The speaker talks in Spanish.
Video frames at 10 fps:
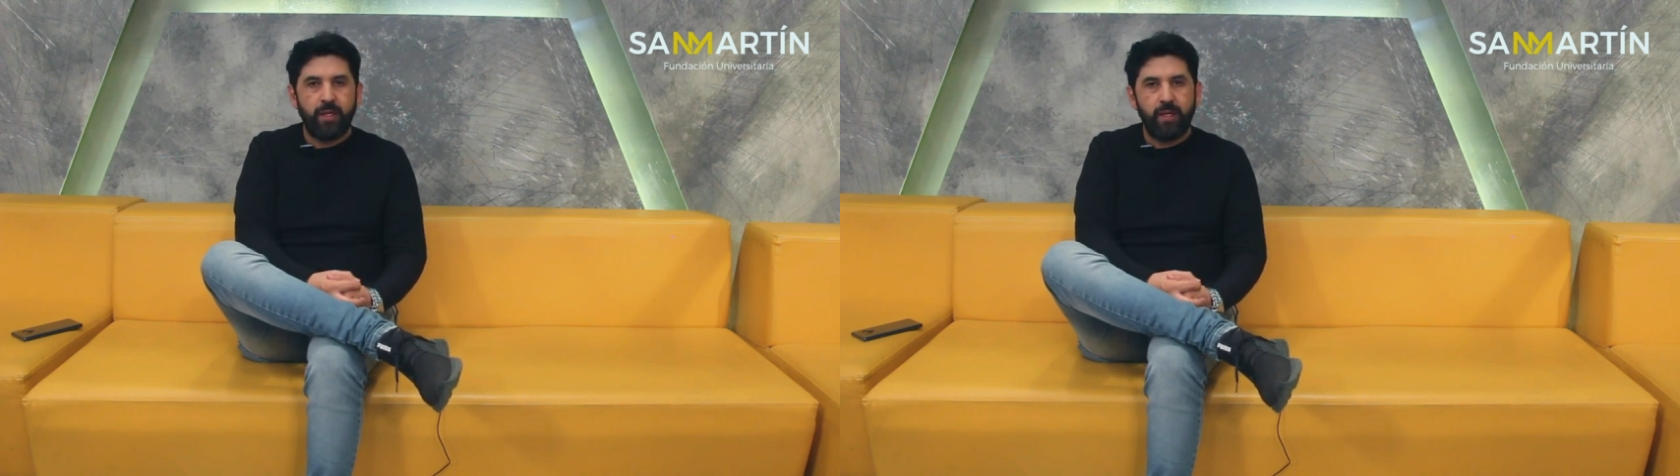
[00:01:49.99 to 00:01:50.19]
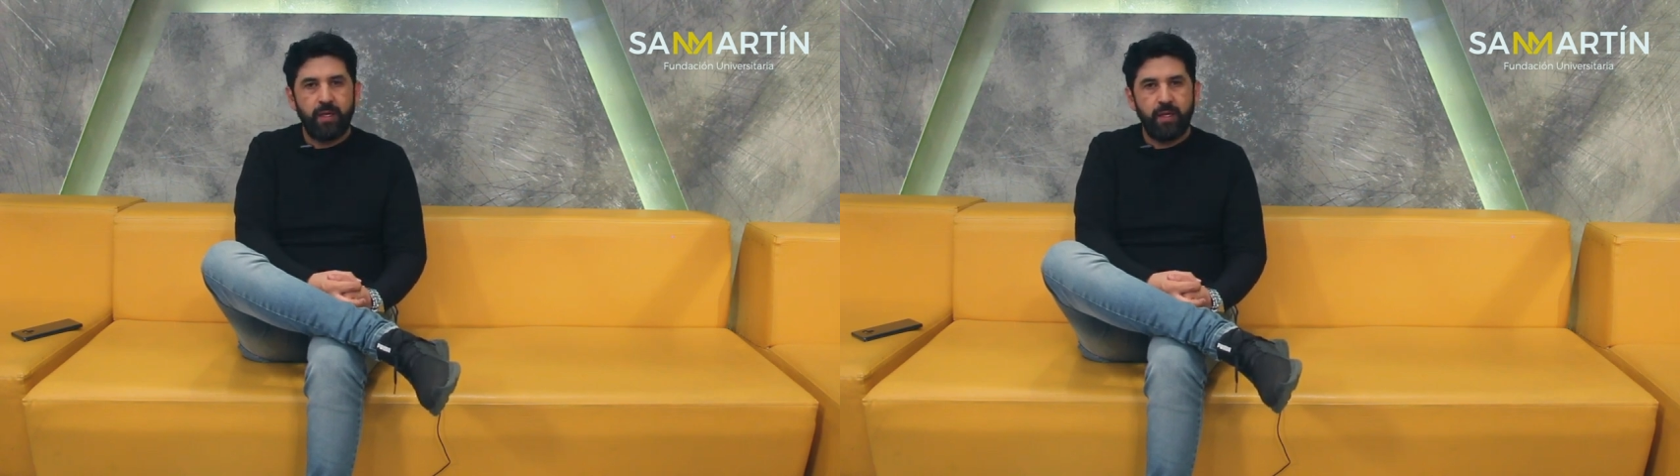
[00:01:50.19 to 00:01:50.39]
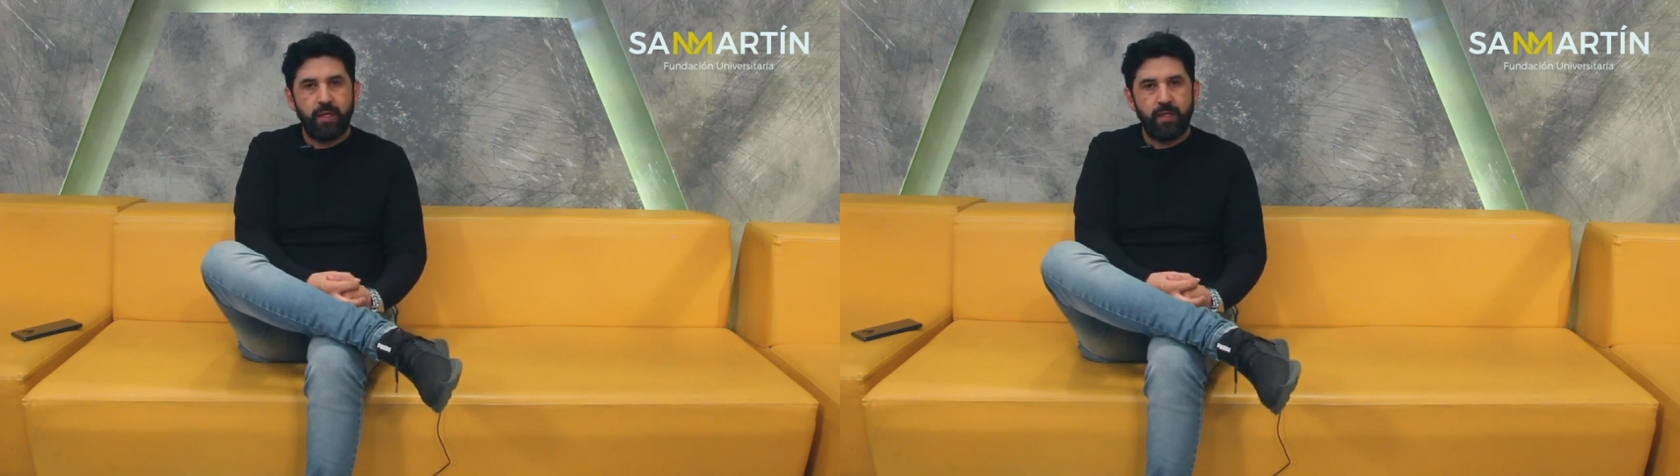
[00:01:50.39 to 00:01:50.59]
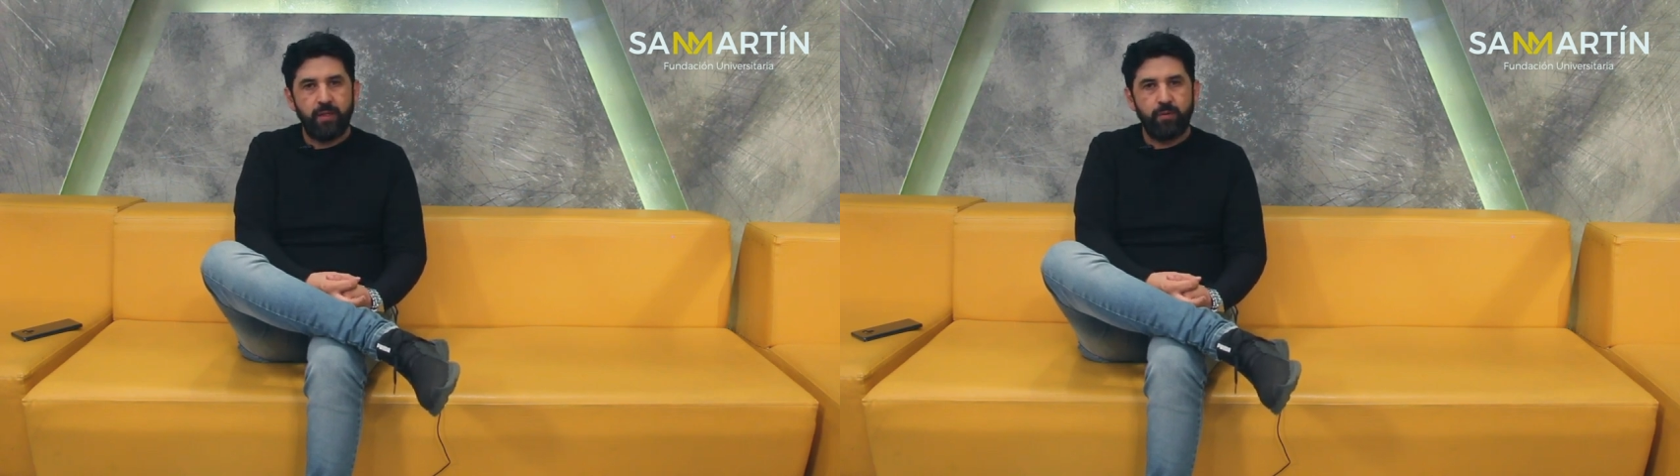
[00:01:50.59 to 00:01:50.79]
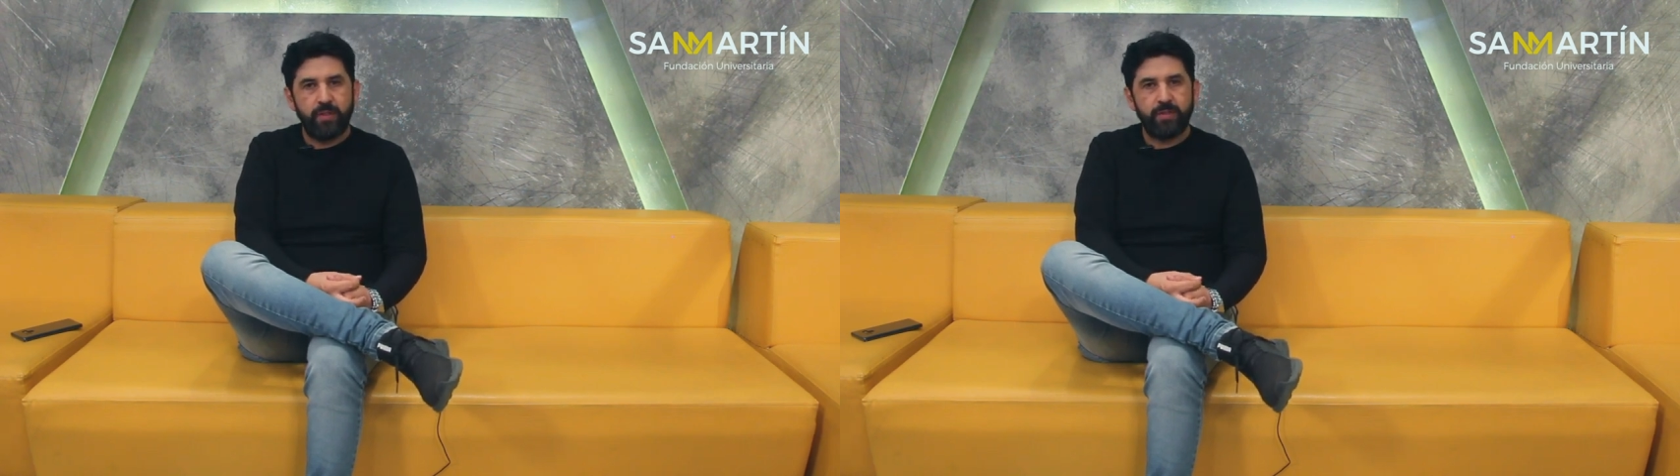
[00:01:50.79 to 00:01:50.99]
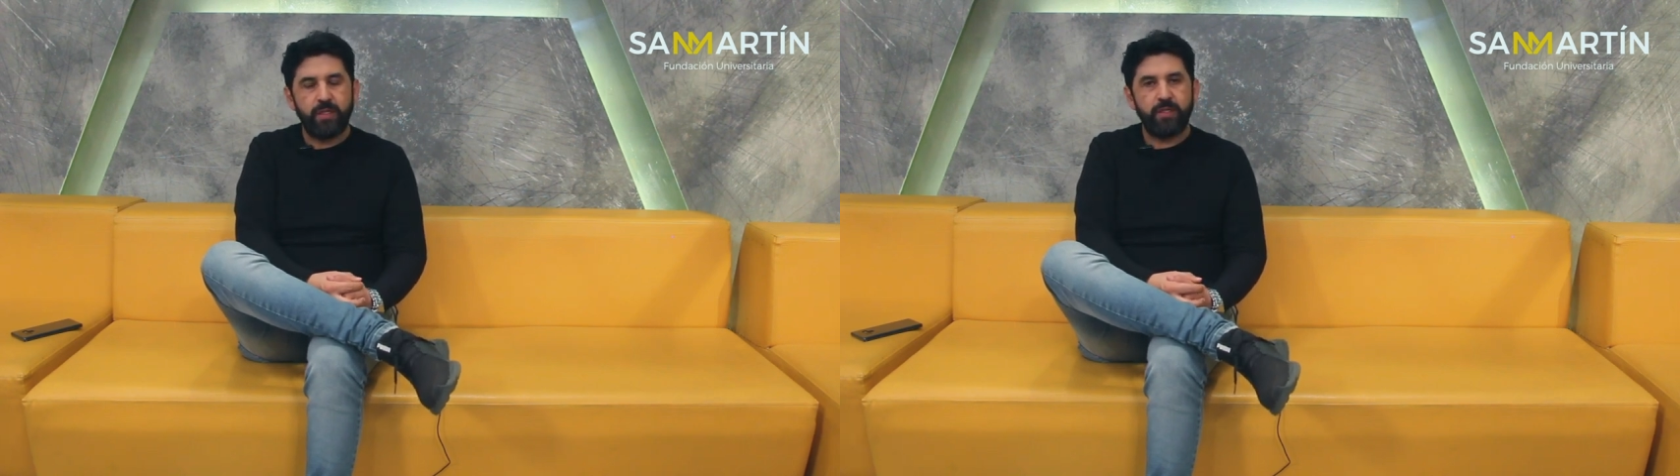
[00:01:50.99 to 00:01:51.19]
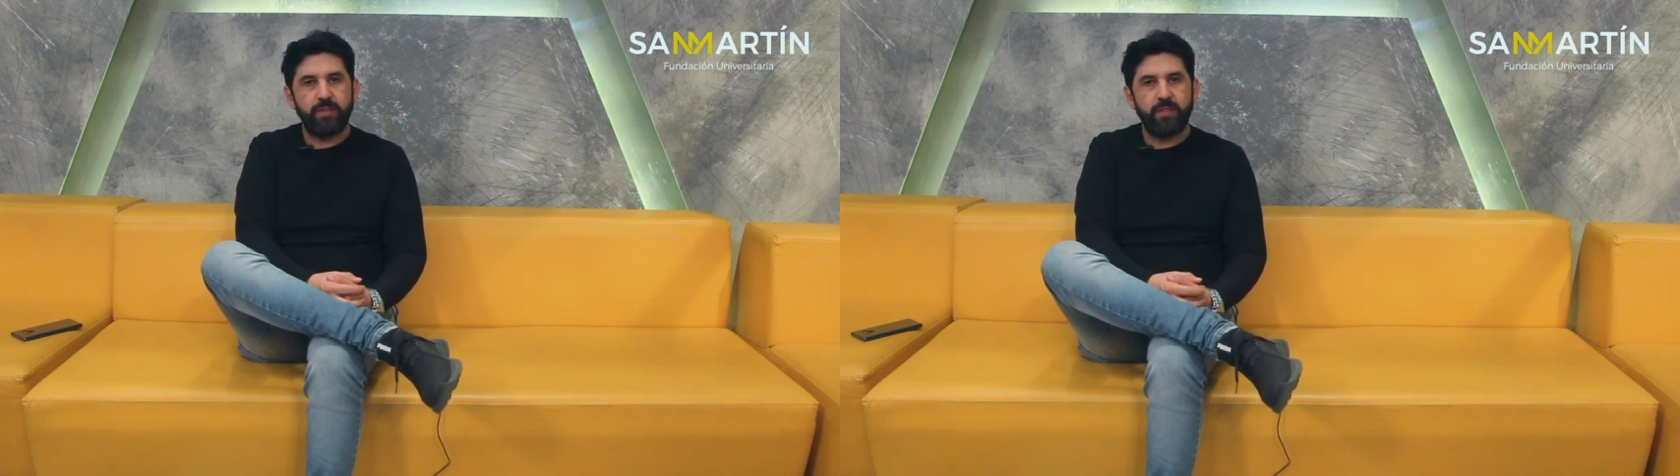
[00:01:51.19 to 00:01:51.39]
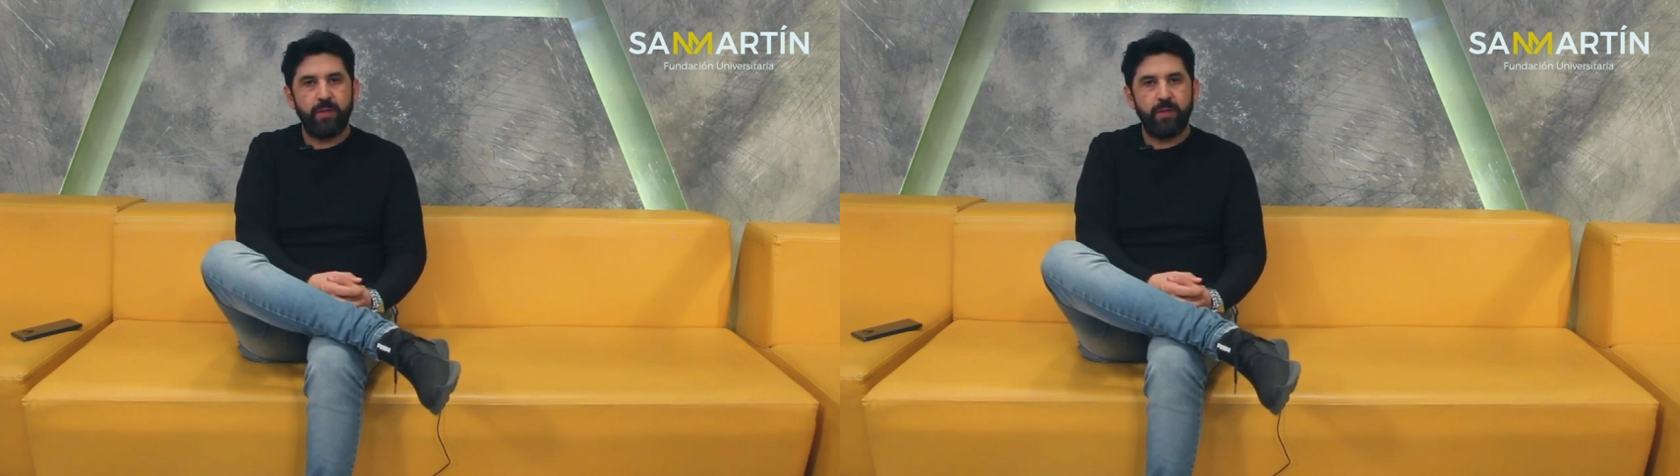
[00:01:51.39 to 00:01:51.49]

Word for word: eh, de una serie que se